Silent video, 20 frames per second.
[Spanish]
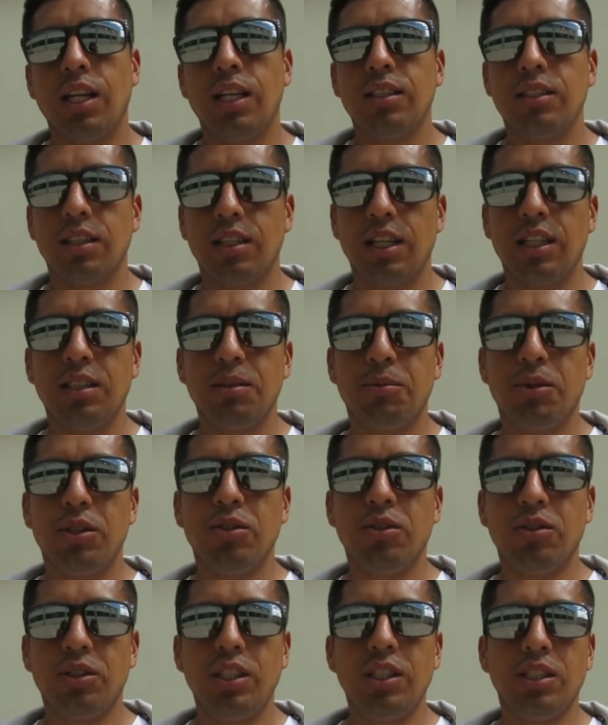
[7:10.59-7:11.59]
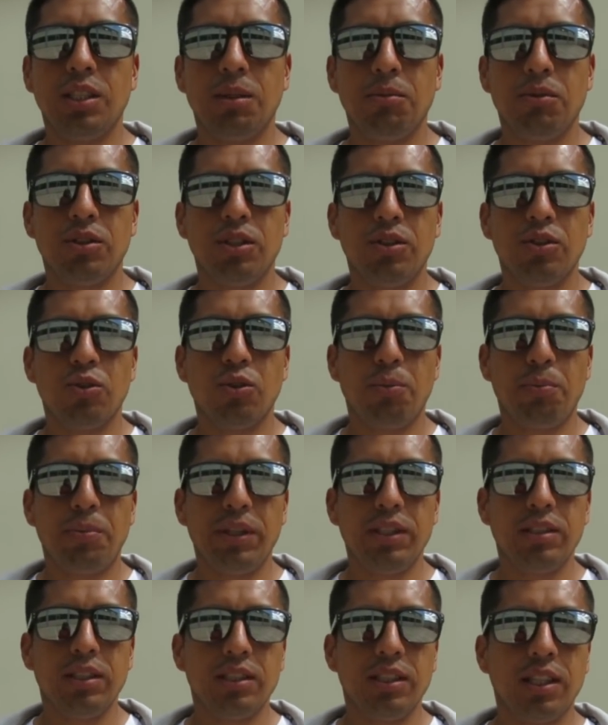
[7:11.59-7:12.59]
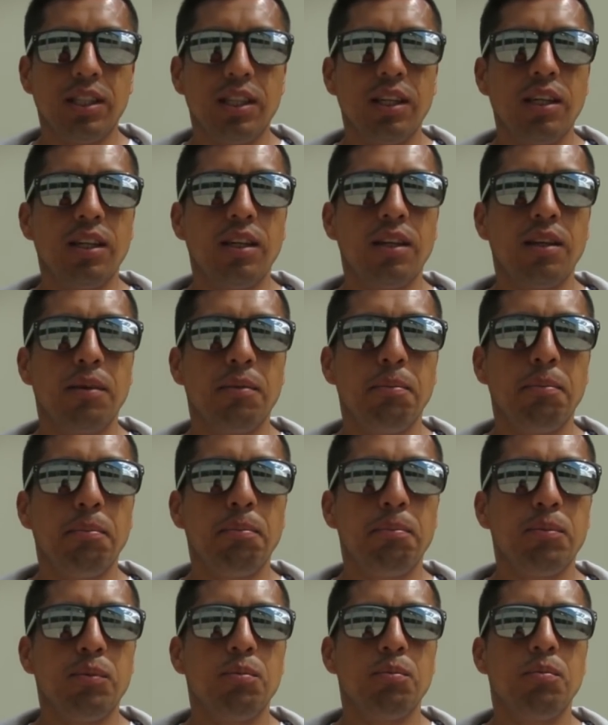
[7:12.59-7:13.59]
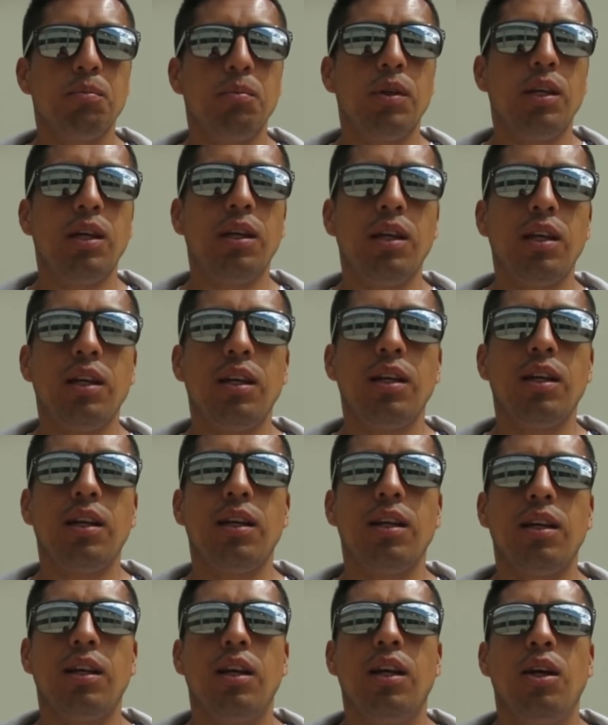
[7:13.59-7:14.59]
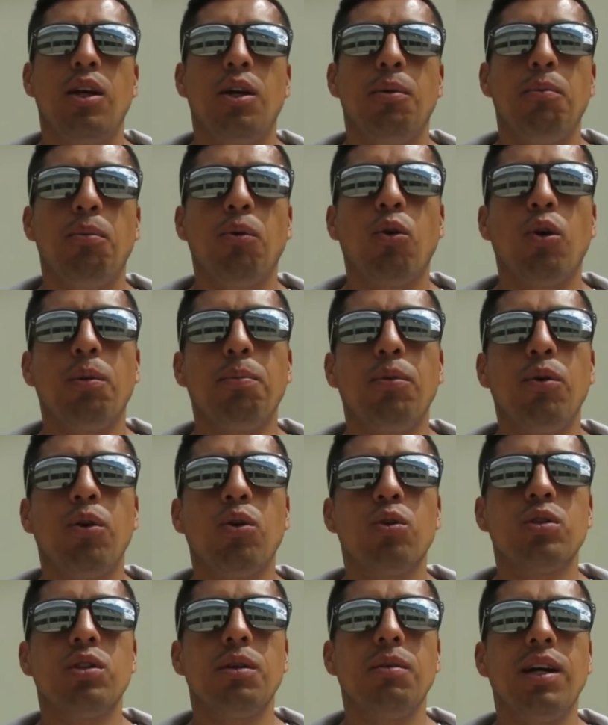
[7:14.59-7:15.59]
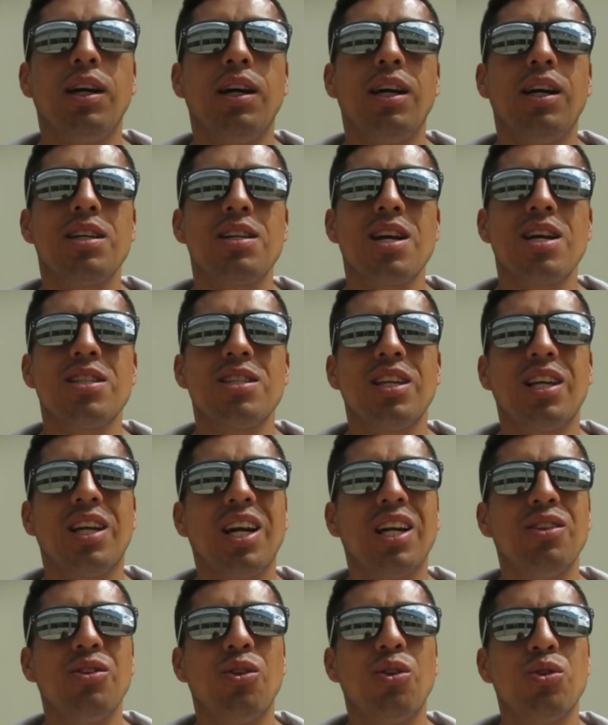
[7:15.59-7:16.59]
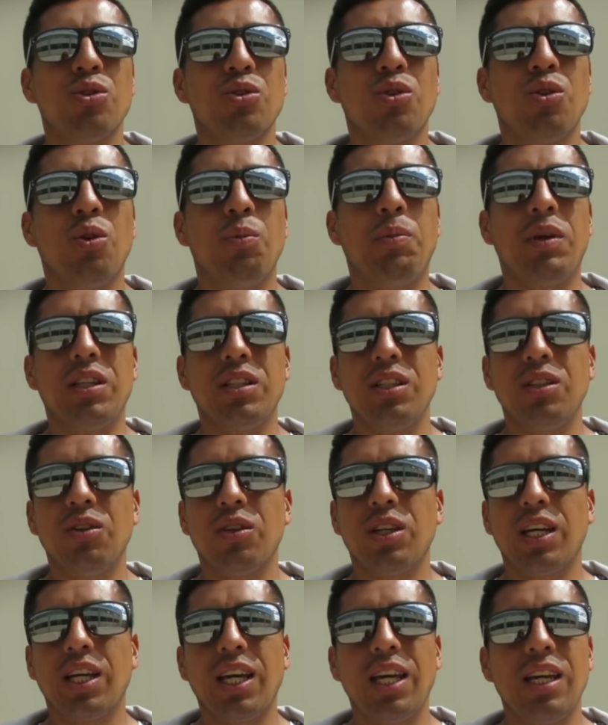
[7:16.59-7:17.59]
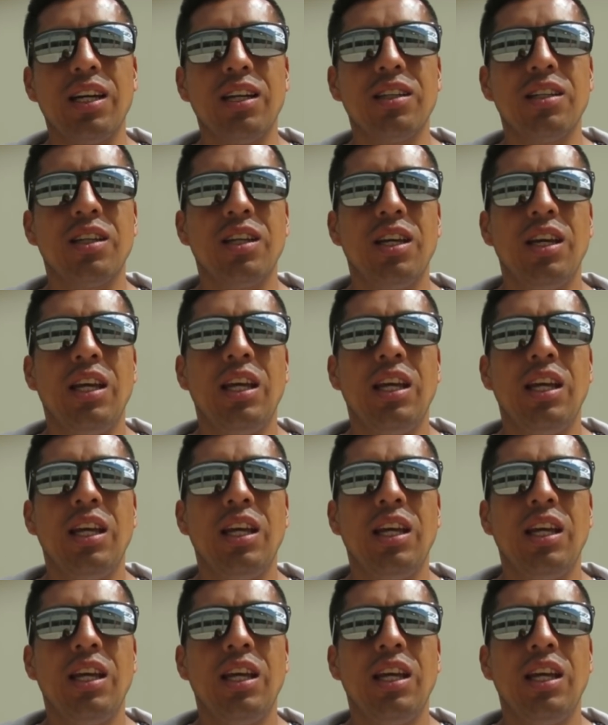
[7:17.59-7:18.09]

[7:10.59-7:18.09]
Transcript: Gracias, gracias por eso. Sí, estamos haciendo sorpresas, así que eh, poco a poco se va achicando los, los partidos que quedan.